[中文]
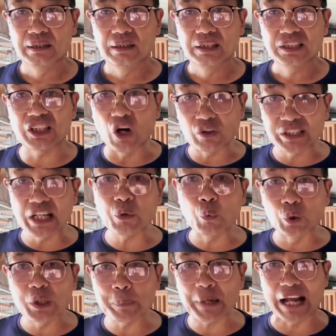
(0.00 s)
早晨
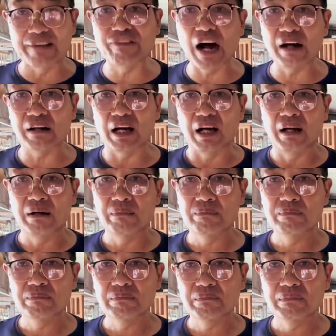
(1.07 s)
我都不敢放了。”
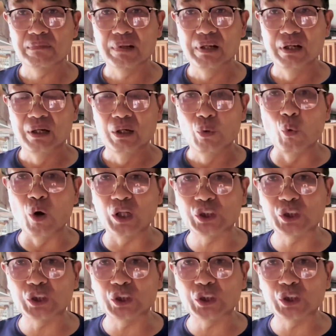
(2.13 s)
我